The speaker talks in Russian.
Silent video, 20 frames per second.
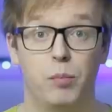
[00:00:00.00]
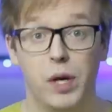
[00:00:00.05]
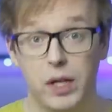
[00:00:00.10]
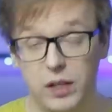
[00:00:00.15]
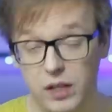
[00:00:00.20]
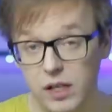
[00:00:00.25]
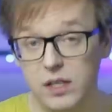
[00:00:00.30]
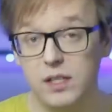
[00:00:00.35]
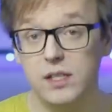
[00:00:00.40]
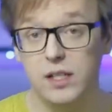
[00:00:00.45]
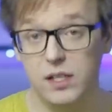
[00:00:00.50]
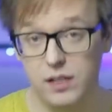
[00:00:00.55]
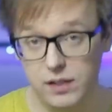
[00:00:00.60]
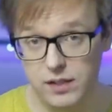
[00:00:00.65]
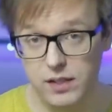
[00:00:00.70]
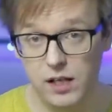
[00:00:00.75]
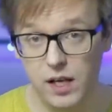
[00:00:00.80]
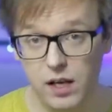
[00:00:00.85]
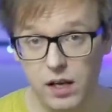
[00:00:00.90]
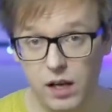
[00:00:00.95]
Претензии
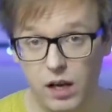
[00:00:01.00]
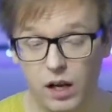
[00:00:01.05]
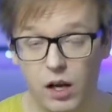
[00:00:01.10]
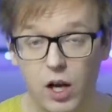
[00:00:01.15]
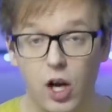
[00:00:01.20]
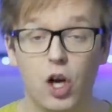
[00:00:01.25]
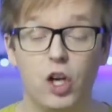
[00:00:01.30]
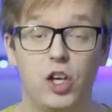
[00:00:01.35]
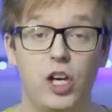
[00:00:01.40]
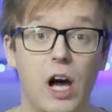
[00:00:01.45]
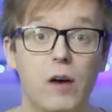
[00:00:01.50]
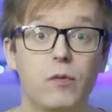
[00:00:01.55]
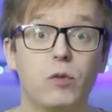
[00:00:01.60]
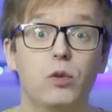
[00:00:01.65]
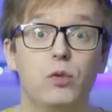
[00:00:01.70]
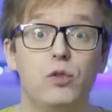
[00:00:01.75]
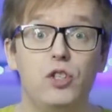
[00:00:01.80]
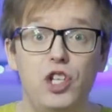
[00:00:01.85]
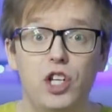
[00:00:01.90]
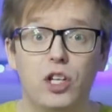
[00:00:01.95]
из серии «Я
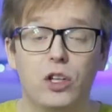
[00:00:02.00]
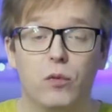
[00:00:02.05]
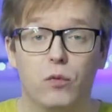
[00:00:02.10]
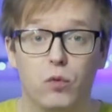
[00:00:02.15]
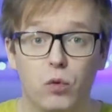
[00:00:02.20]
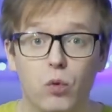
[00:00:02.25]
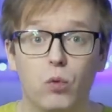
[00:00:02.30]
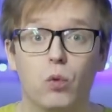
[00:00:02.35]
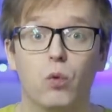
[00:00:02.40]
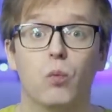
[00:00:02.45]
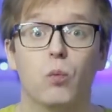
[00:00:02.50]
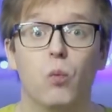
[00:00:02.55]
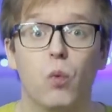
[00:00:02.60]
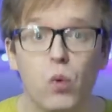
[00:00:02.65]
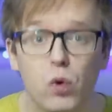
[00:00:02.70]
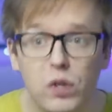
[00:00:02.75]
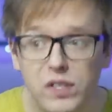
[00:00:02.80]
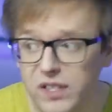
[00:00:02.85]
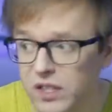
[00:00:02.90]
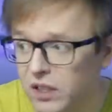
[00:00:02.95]
включила внуку
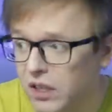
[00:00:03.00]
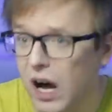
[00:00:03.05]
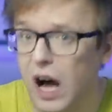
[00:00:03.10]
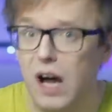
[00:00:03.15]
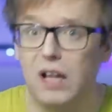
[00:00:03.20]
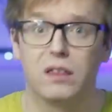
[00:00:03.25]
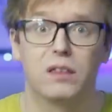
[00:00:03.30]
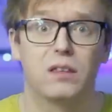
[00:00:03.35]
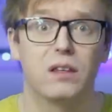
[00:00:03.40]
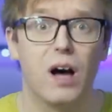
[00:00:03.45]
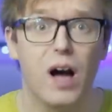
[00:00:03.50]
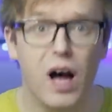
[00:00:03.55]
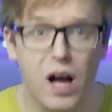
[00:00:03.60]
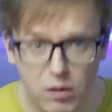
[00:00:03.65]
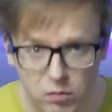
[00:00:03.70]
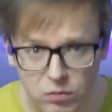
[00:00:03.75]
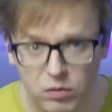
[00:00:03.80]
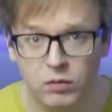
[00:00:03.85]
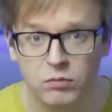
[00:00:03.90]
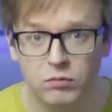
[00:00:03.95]
мультик, а
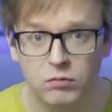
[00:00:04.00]
там...»